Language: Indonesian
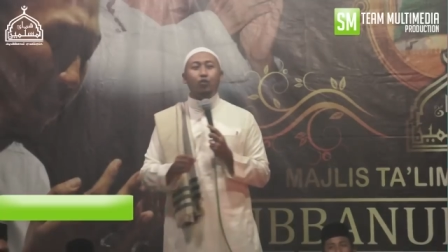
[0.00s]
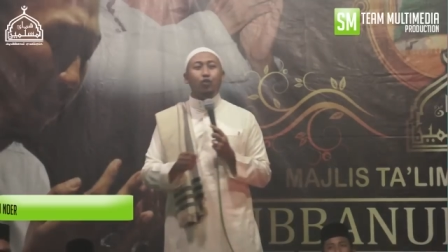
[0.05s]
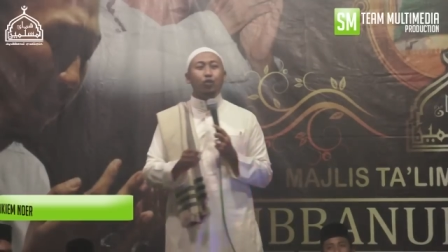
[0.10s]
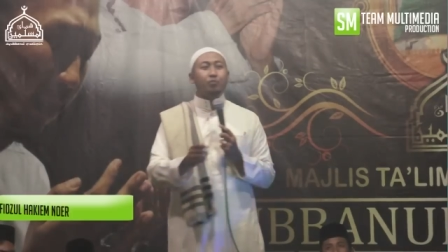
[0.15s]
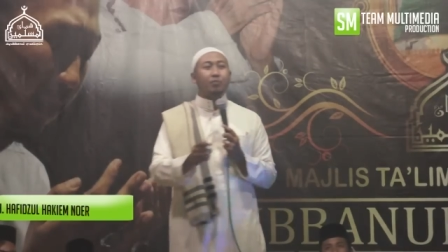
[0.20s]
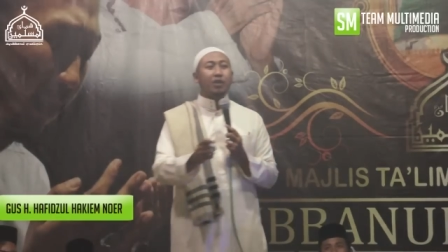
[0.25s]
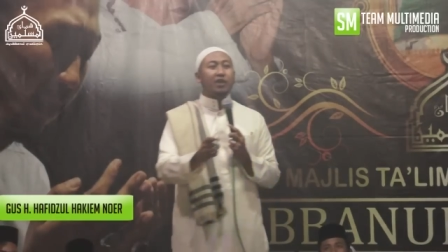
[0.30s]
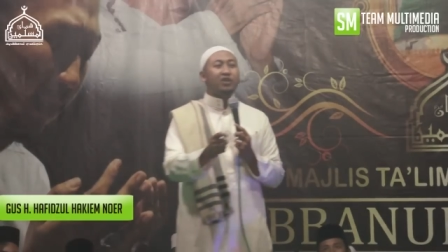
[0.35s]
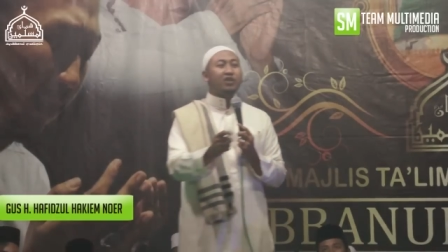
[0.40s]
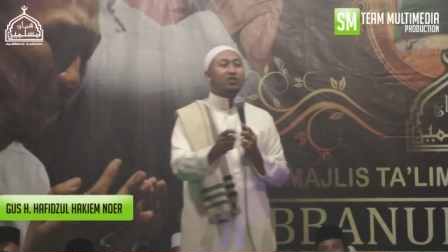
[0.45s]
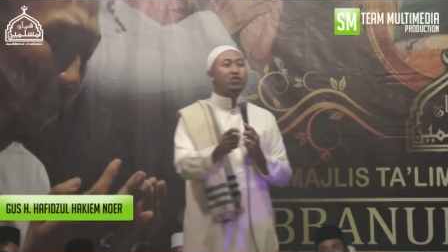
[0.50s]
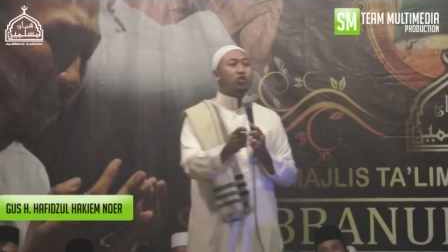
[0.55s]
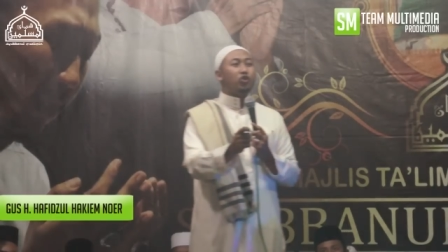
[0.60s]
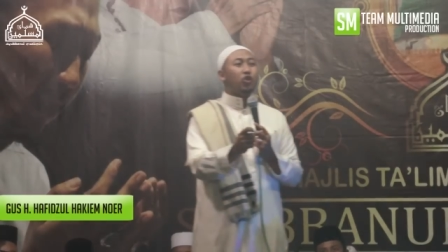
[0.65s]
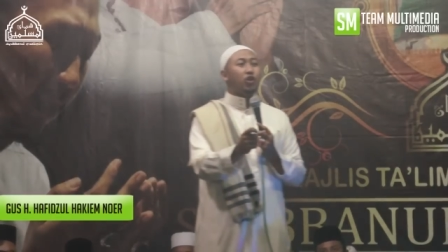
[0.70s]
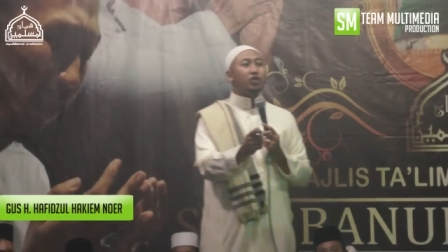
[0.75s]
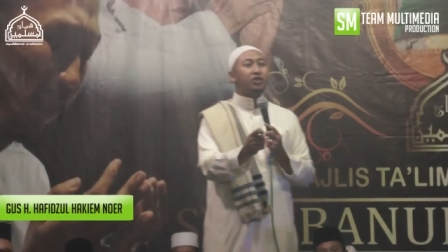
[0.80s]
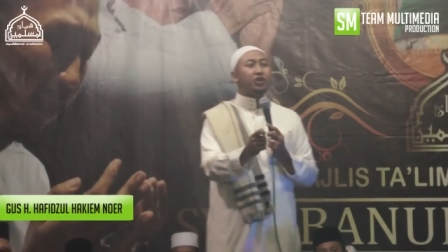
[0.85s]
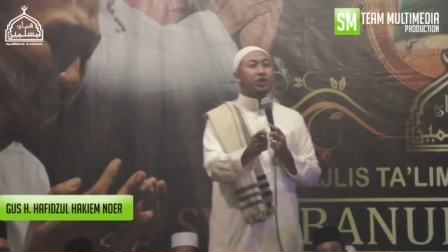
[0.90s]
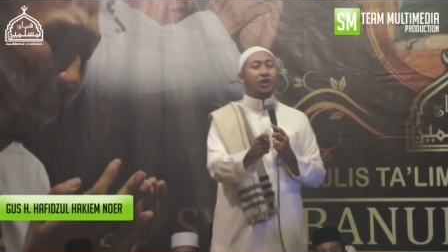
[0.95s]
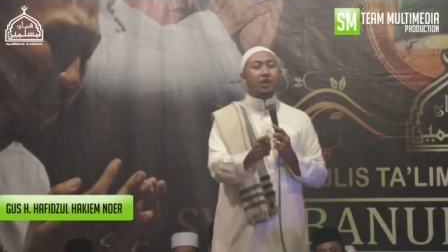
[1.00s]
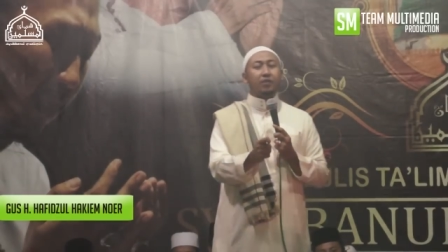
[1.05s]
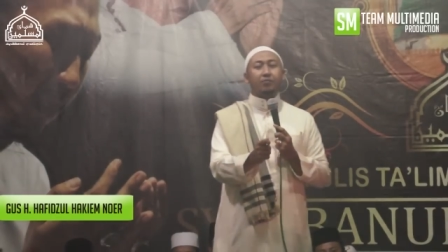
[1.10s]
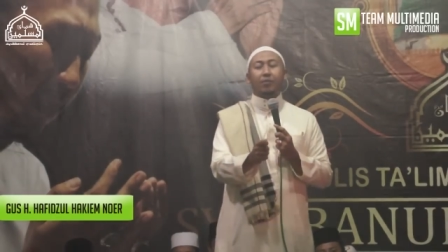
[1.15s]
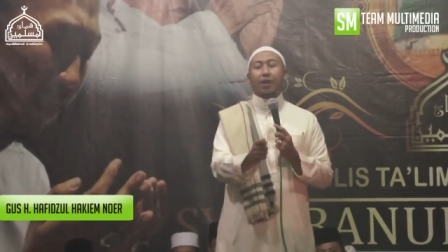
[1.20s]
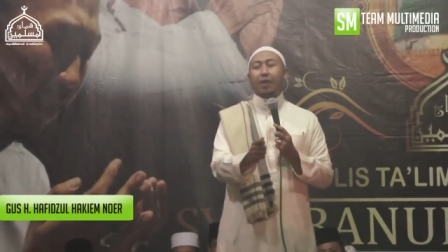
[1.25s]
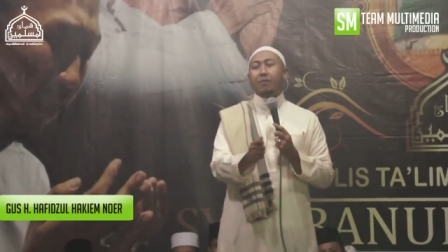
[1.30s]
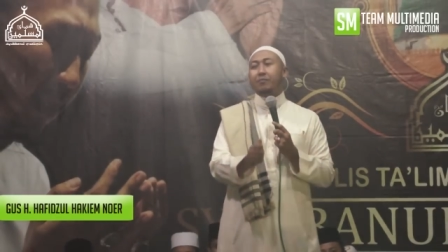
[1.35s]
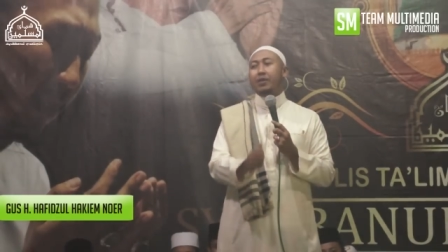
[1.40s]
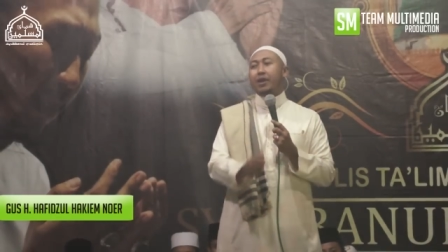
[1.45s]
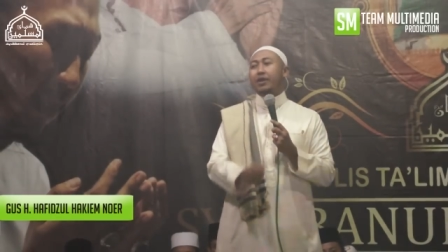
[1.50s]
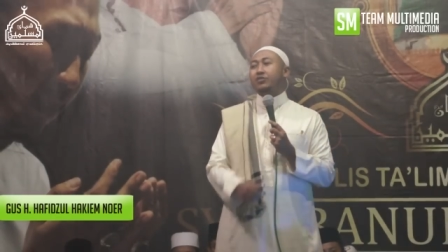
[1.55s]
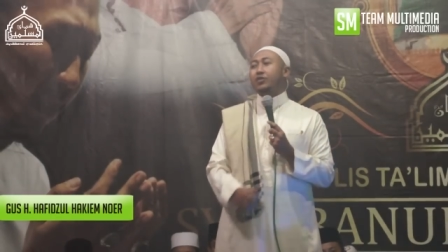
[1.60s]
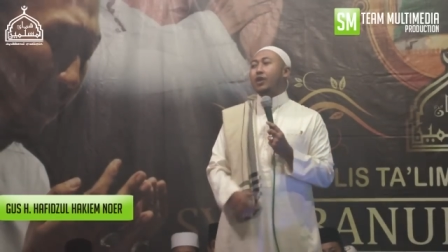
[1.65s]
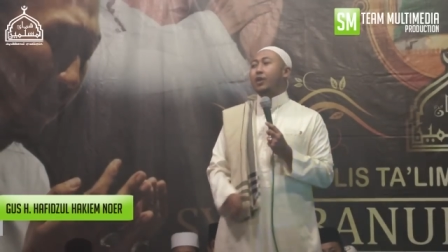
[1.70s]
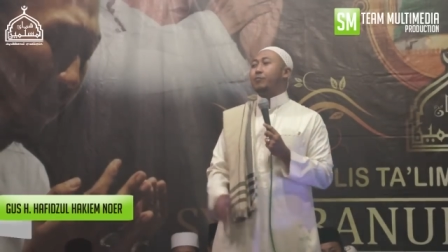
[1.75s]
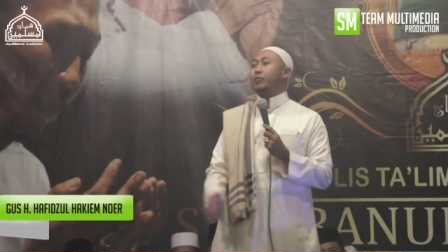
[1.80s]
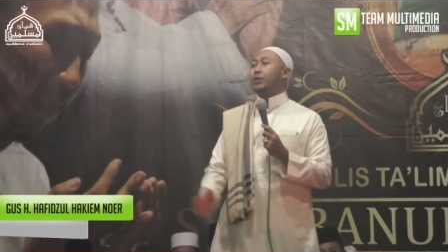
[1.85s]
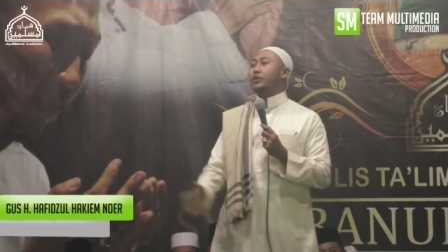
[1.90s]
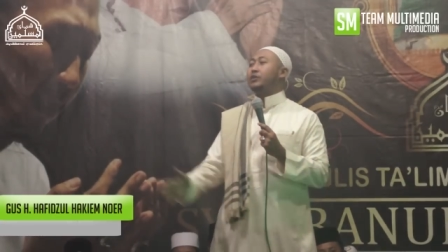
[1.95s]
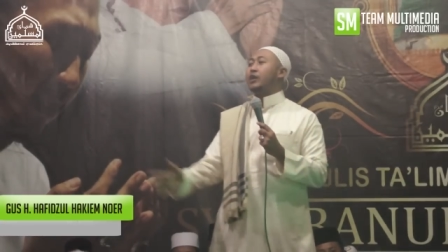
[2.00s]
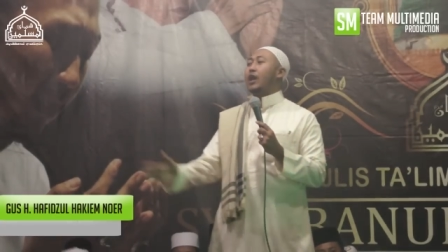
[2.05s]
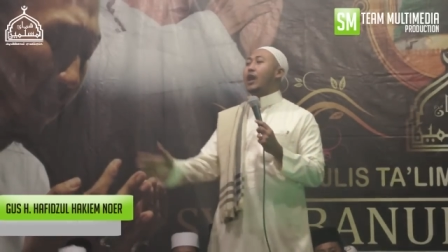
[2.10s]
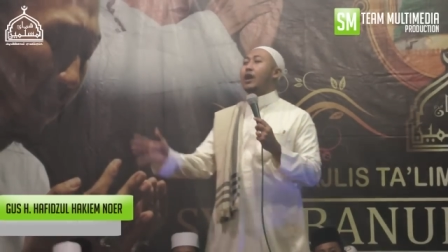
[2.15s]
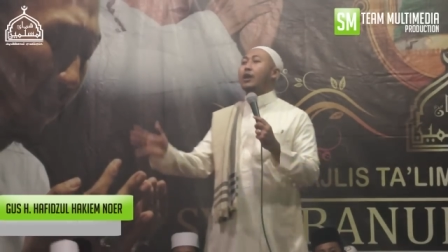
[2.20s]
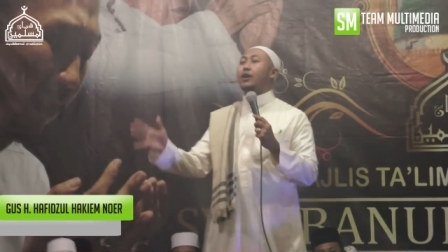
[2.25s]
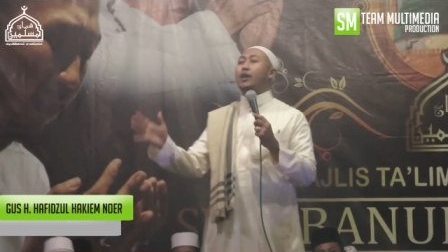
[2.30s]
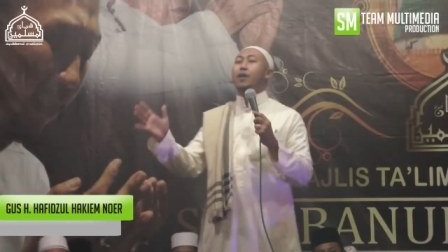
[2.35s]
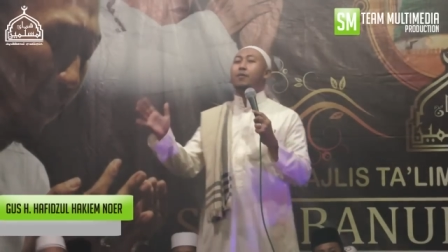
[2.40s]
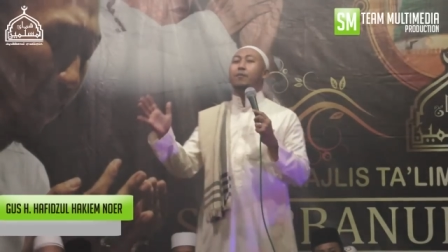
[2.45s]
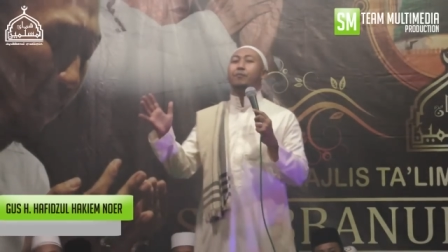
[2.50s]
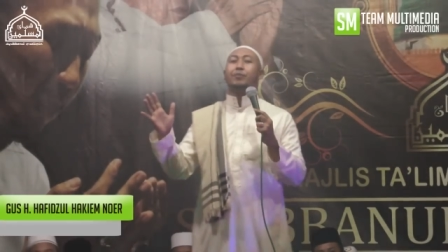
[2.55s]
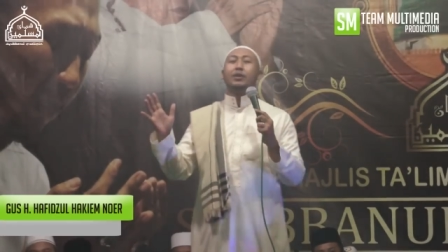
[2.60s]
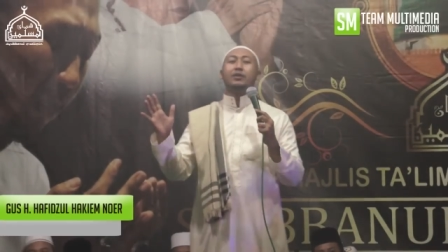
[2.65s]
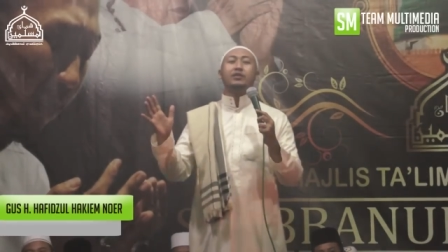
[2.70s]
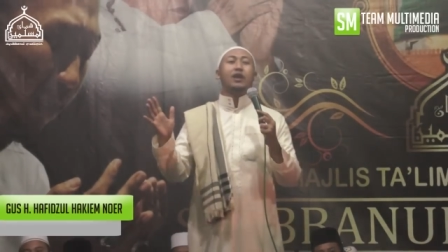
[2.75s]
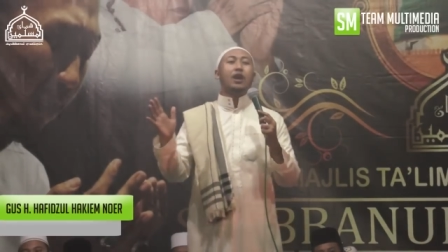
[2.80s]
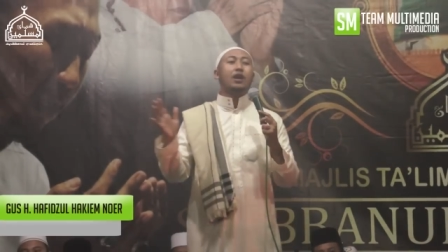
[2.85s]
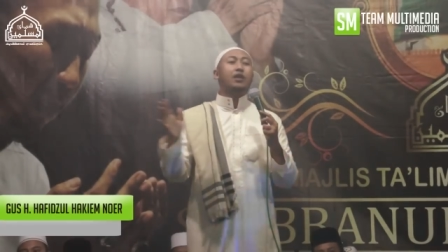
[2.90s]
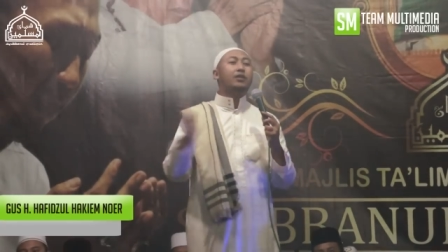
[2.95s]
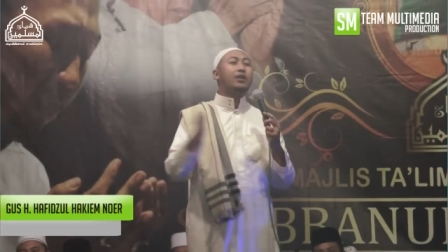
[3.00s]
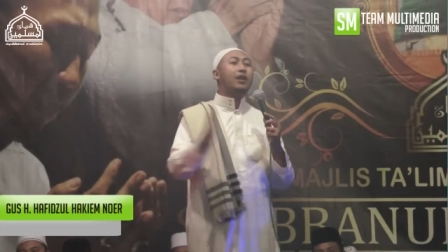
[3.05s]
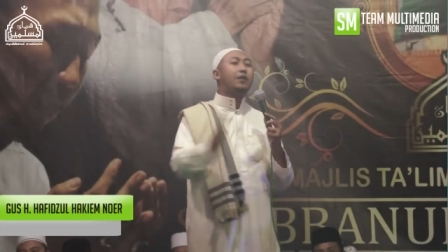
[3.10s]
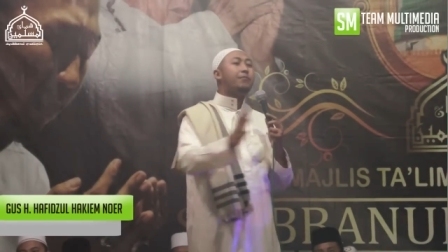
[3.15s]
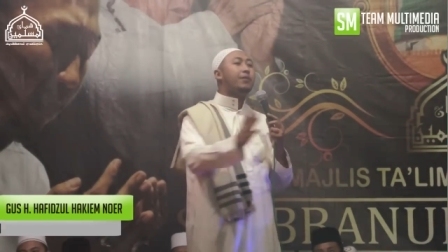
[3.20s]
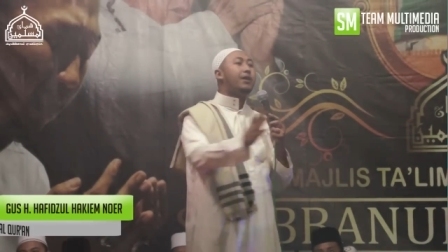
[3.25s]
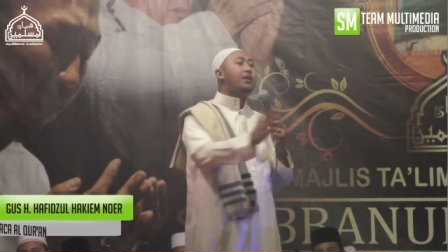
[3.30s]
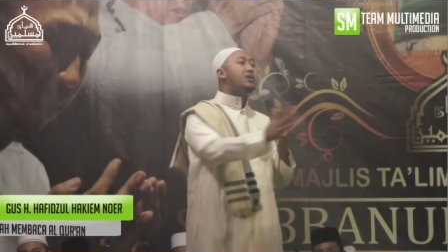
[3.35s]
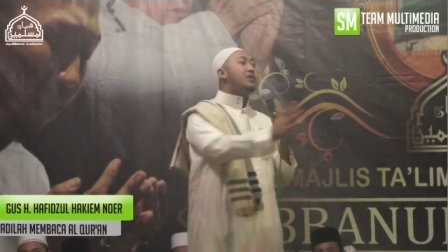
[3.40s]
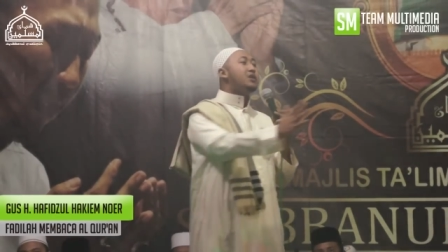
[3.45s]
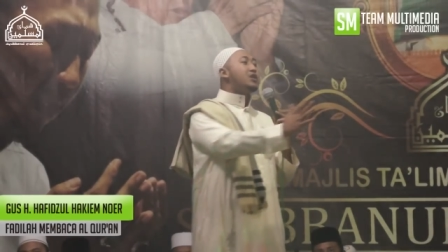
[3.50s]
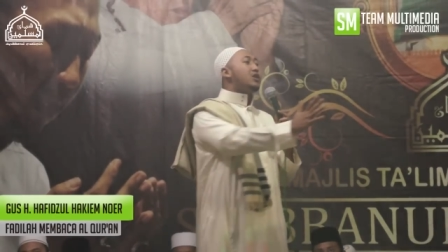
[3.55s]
kun maca segoni, pah maca pas aka, pas apa